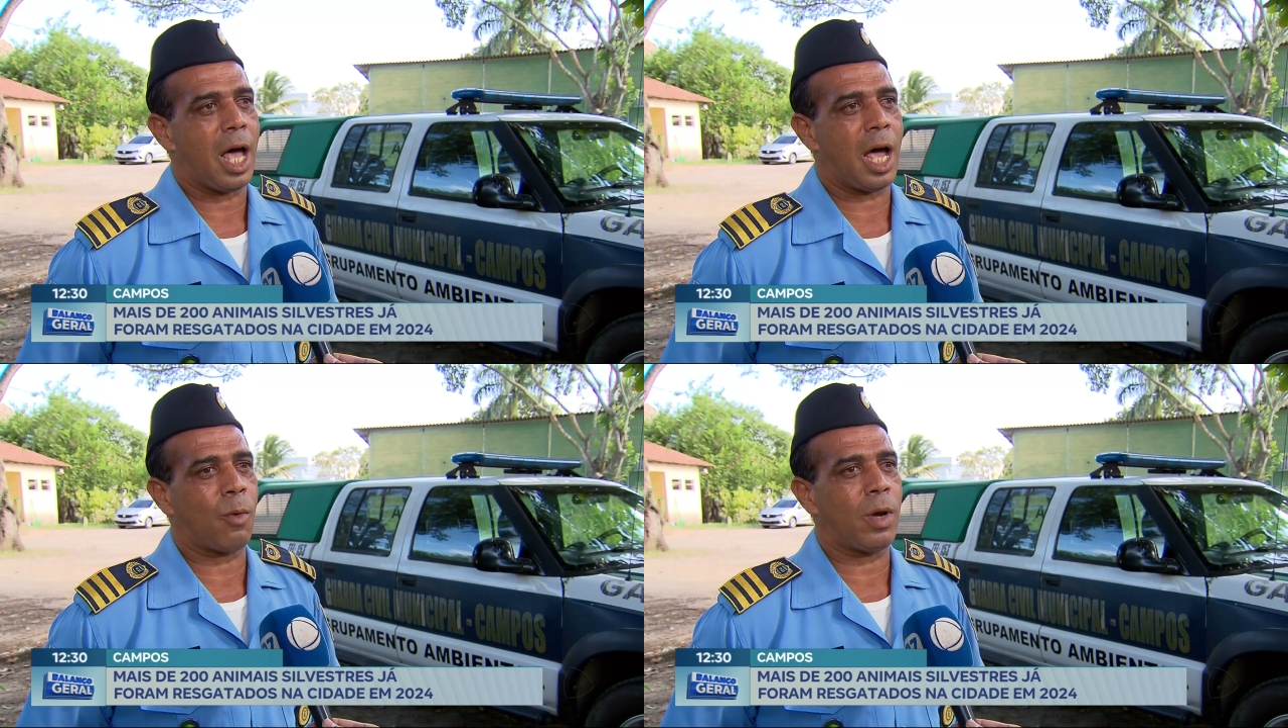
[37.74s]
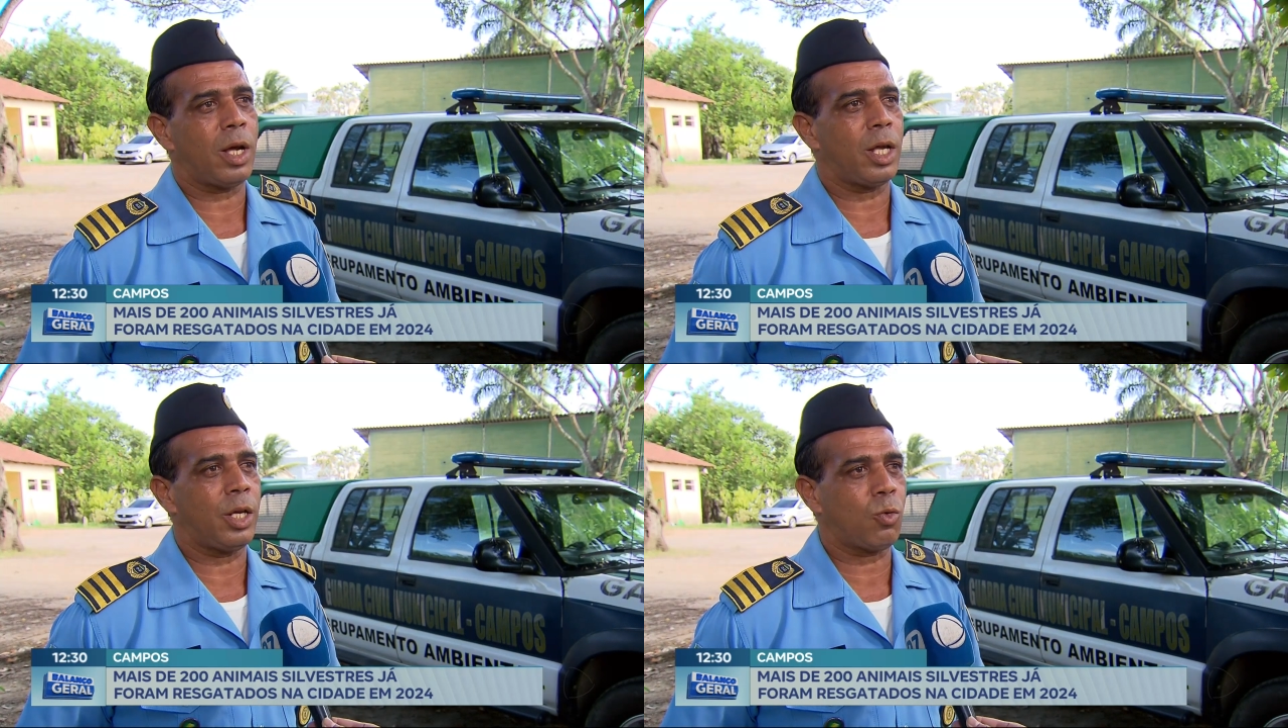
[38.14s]
água
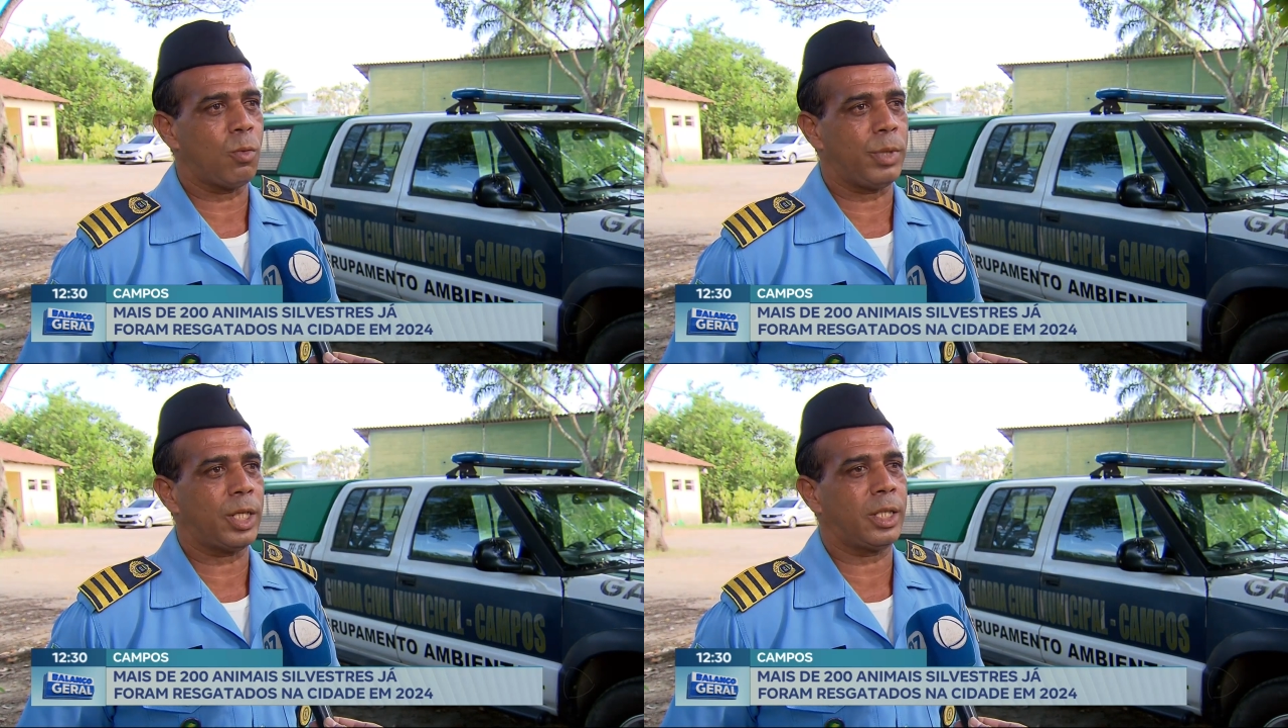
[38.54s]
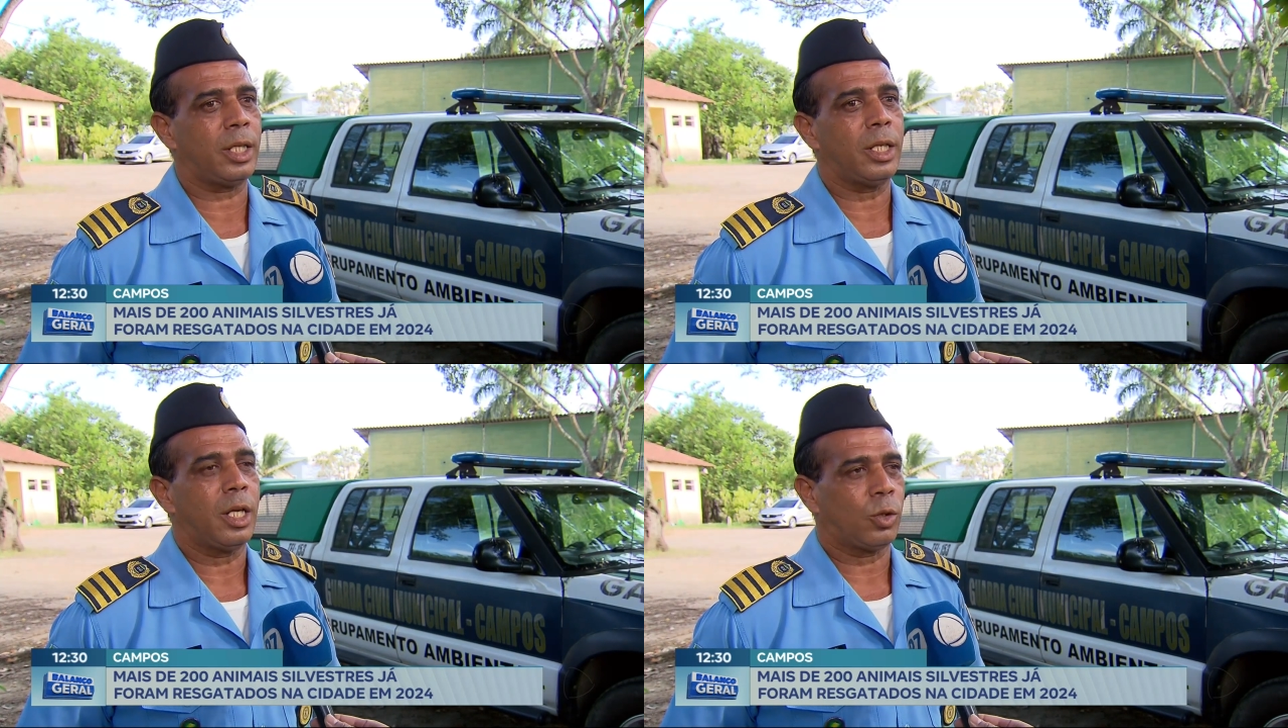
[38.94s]
e
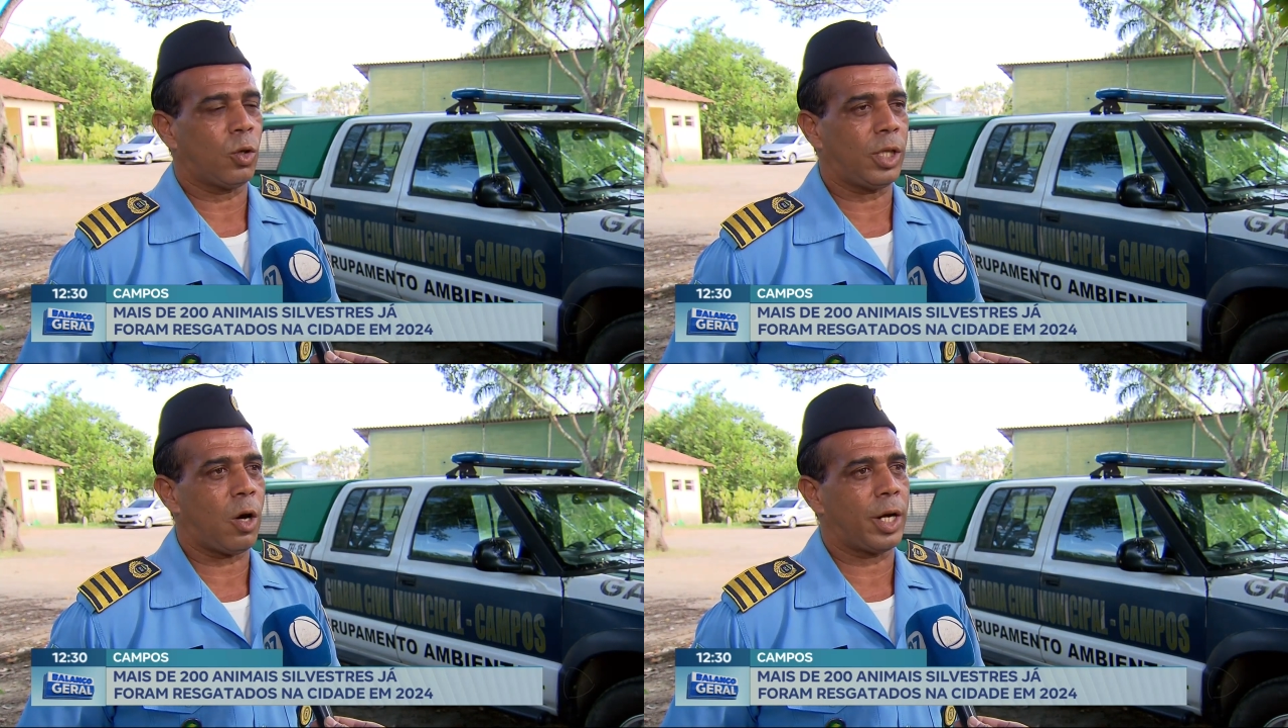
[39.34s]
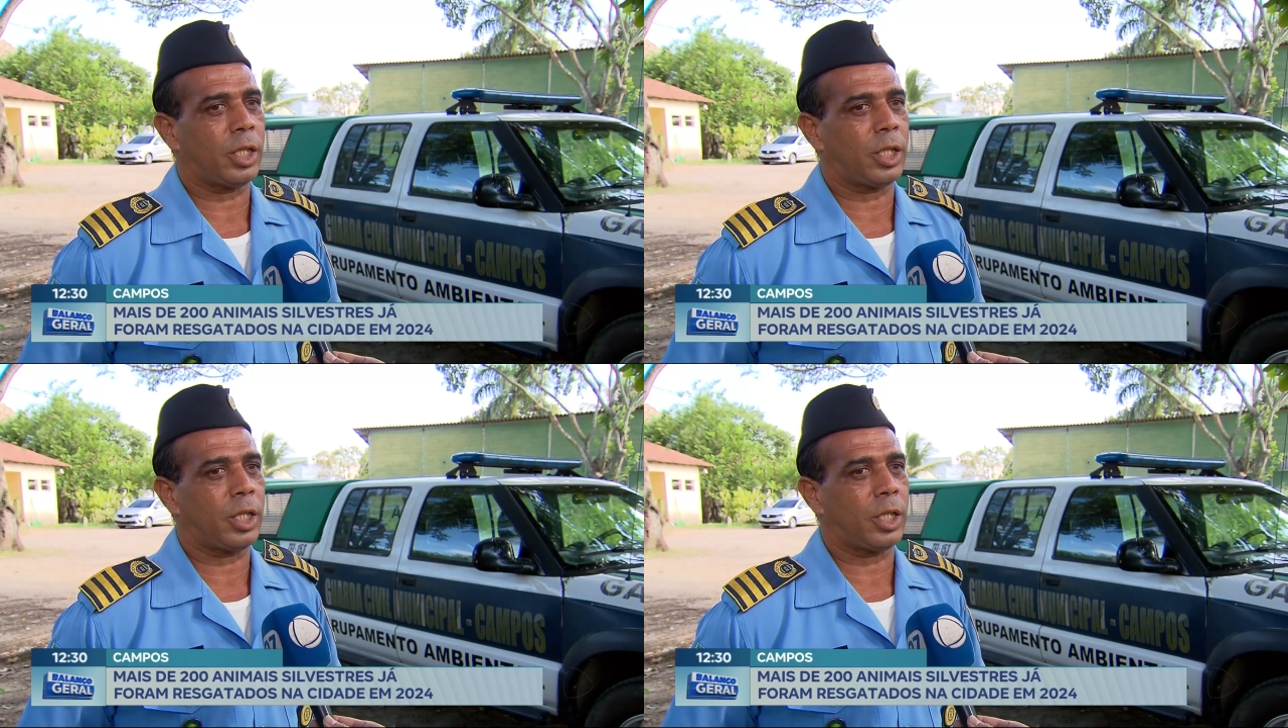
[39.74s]
comida toda hora.